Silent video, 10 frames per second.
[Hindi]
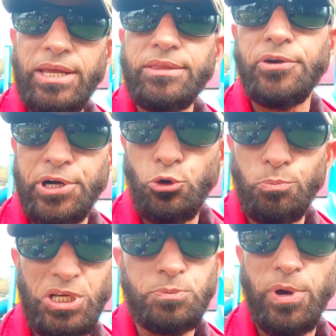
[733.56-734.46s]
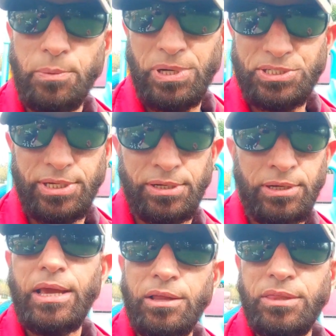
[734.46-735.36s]
ओनली थर्टी रुपीज़ पर पर्सन
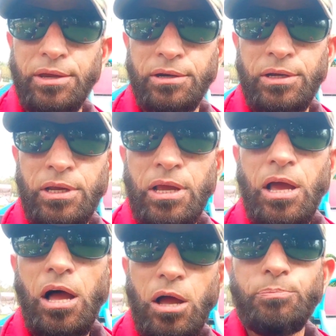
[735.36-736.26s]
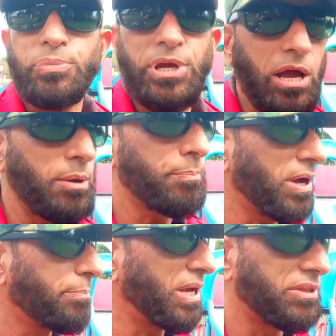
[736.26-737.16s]
के अंदर आप यहाँ
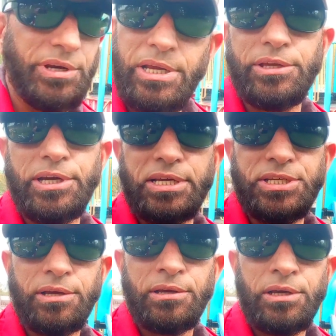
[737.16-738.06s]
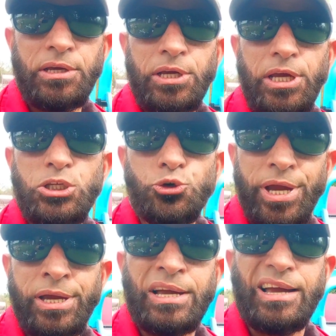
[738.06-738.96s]
पर बेहतरीन तरीके से
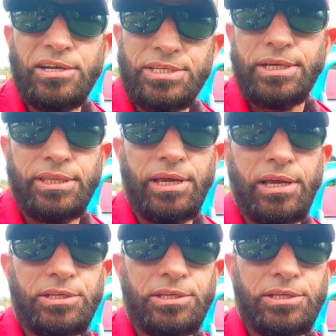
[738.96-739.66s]
इंजॉय कर सकते